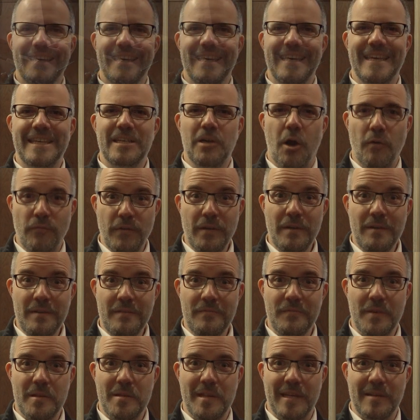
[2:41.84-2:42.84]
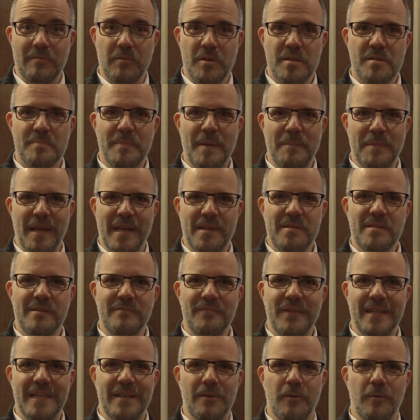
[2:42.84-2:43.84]
Ich hoffe, wir sehen uns beim
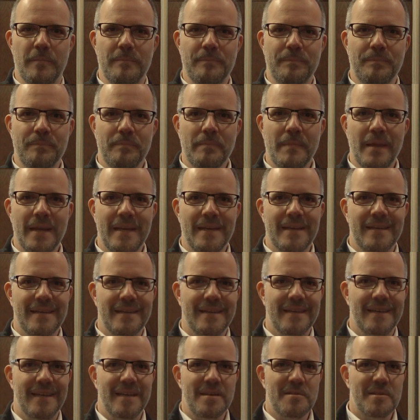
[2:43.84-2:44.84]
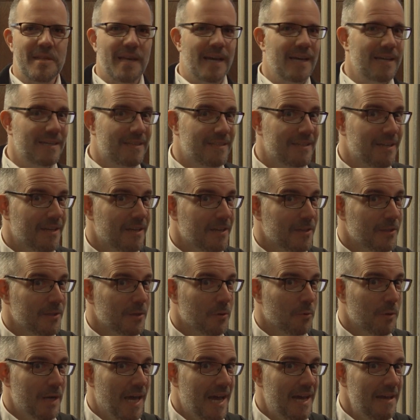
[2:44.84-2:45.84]
nächsten Video. Inside
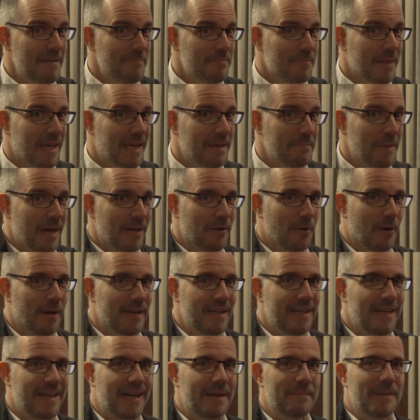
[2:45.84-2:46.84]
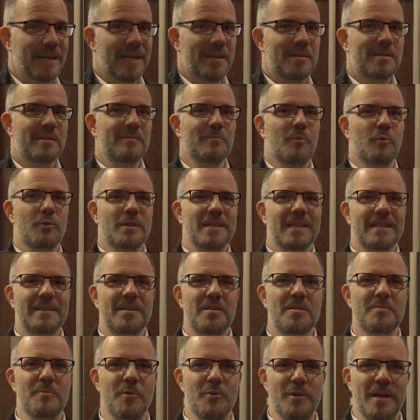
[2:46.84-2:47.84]
Yola immer neu am ersten Montag
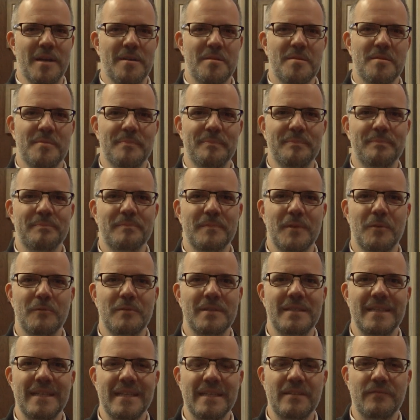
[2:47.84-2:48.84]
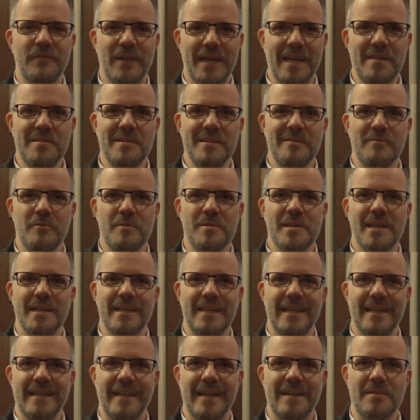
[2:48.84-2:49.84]
des Monats. Und nicht vergessen, unseren
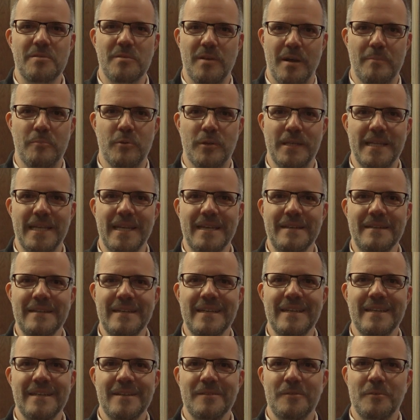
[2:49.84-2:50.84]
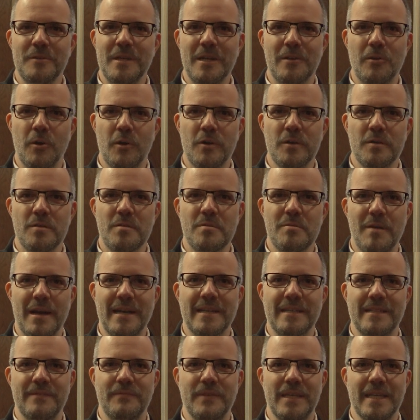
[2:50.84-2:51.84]
Kanal zu abonnieren und die Glocke zu
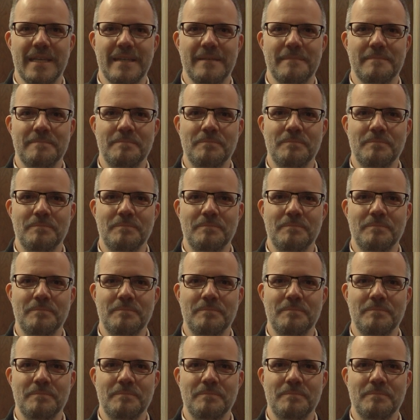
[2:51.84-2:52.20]
aktivieren.